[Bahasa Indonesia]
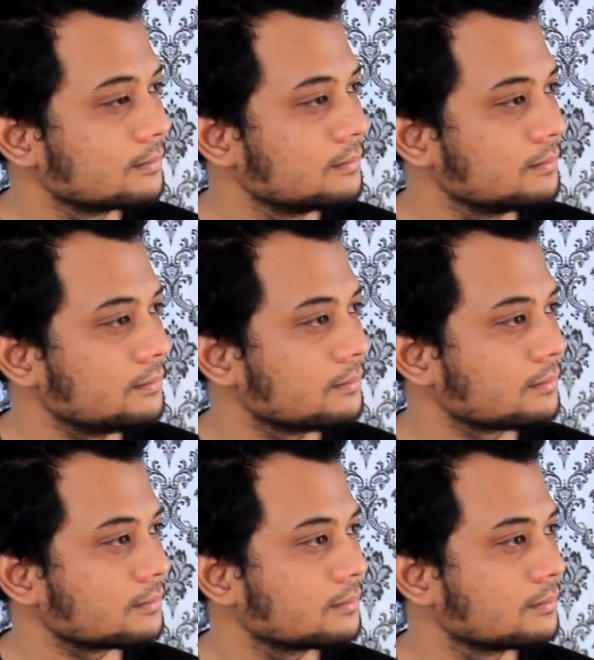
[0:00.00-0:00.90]
umurnya
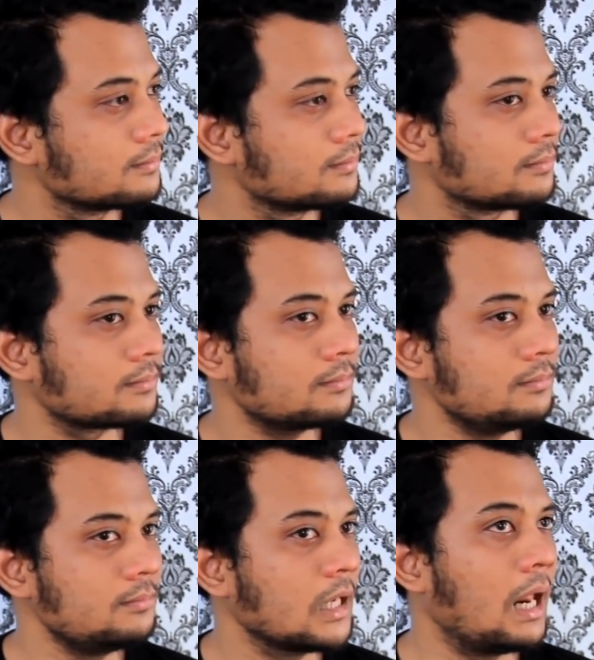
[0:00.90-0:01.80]
kisaran berapa?
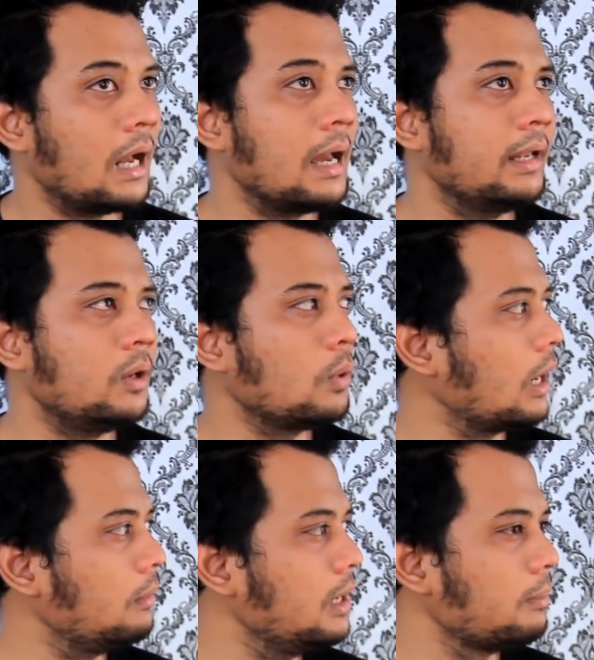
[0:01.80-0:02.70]
Garaga ini
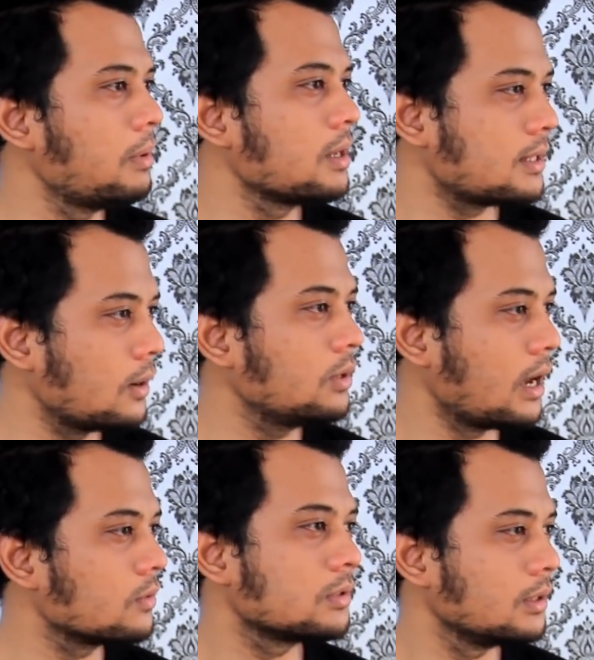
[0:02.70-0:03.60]
kurang lebih 15 tahun
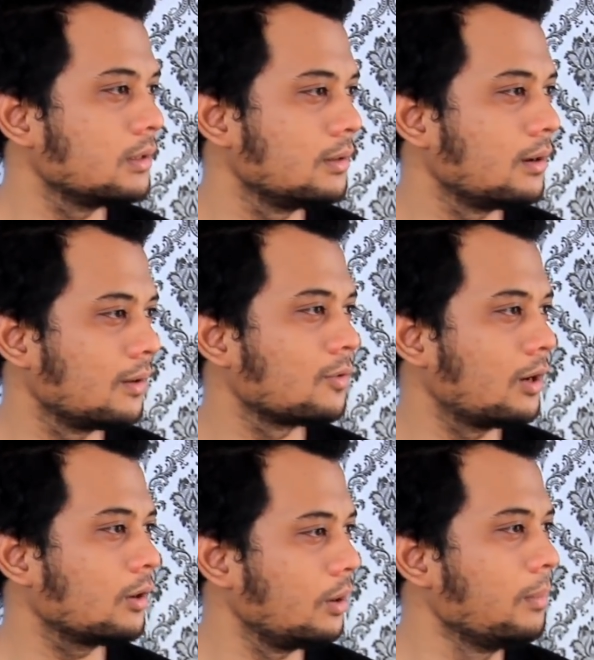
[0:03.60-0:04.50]
harus sih. Eh, uh,
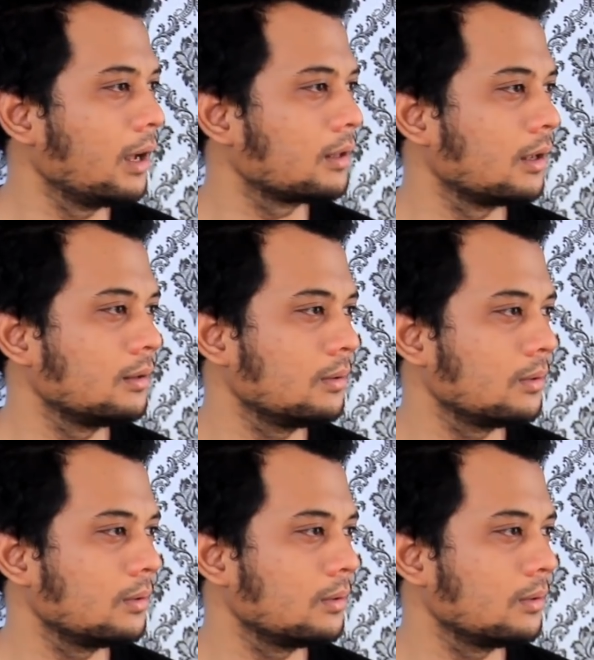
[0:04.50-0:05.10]
soalnya gede banget kan.